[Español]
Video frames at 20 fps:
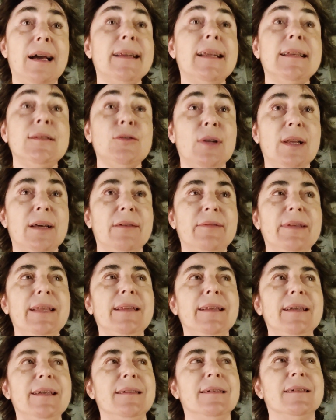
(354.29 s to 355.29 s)
ganando la
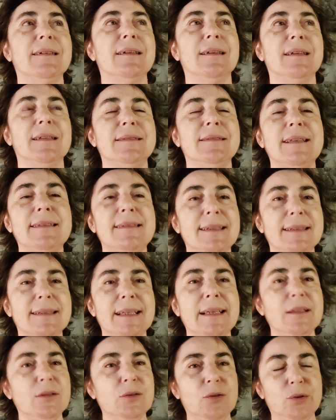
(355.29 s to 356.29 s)
vida, detrás
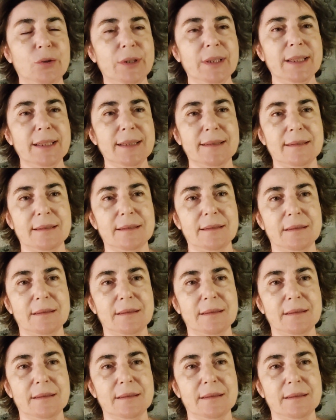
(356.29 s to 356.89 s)
hay historias.